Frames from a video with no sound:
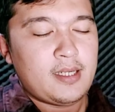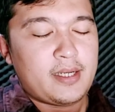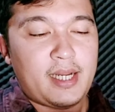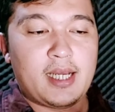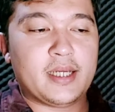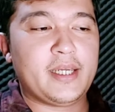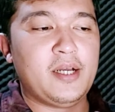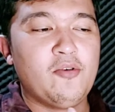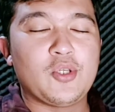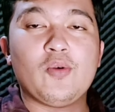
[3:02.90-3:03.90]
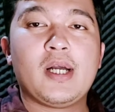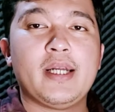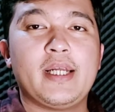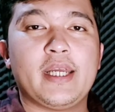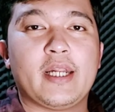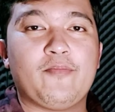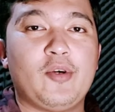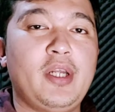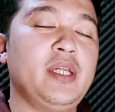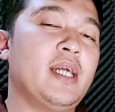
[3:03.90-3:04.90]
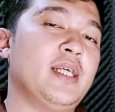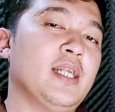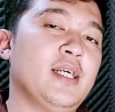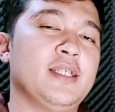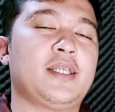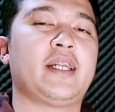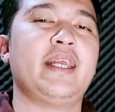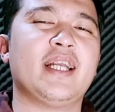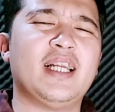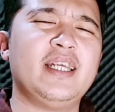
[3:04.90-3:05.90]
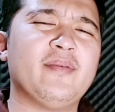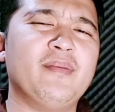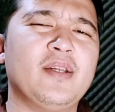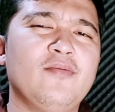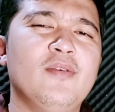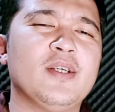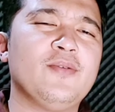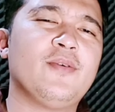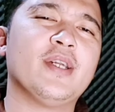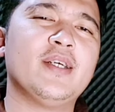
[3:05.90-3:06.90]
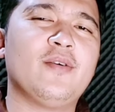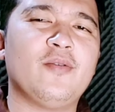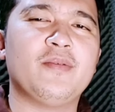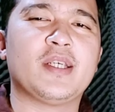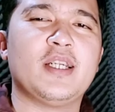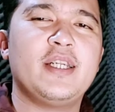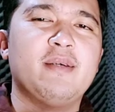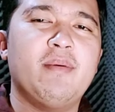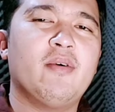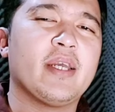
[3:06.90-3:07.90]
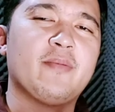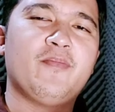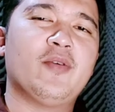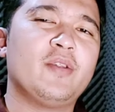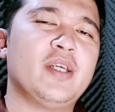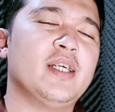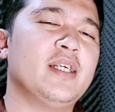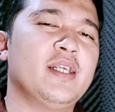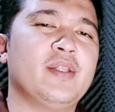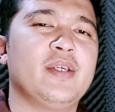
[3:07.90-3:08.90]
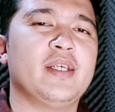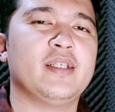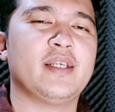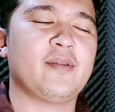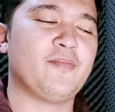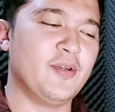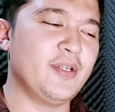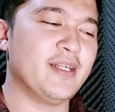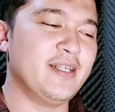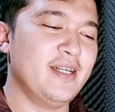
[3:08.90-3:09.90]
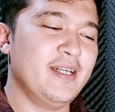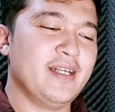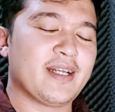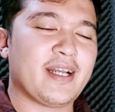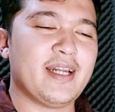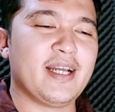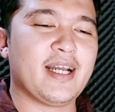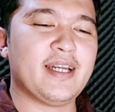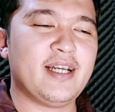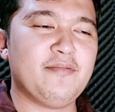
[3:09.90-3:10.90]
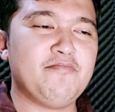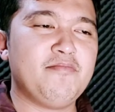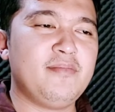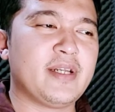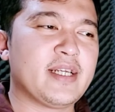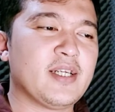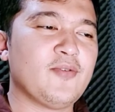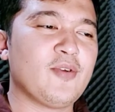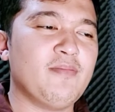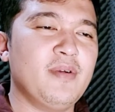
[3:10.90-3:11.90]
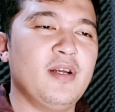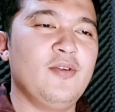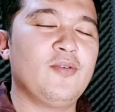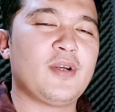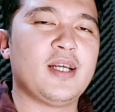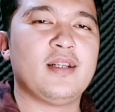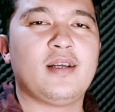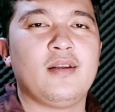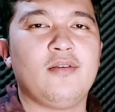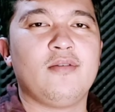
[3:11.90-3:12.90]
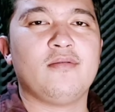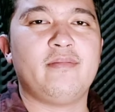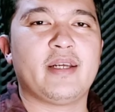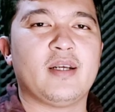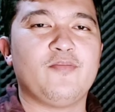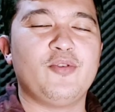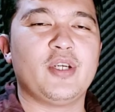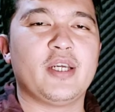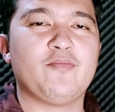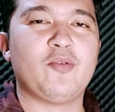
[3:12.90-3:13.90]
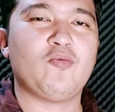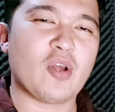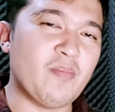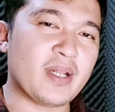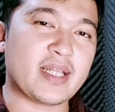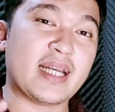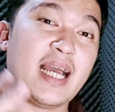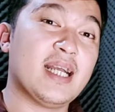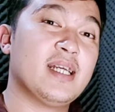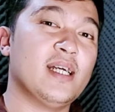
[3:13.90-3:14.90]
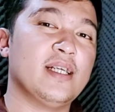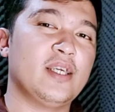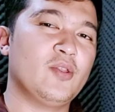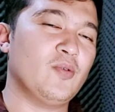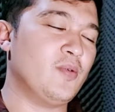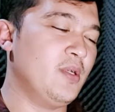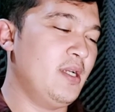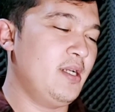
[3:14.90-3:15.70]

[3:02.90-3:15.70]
Nah, yang gue suka dari headphone ini adalah seringkali temen gue tuh kadang kalau misalnya dia bawa headphonenya gitu ya, headphonenya kadang-kadang mereka suka mengeluhkan kalau mereka punya headphone kurang bertenaga gitu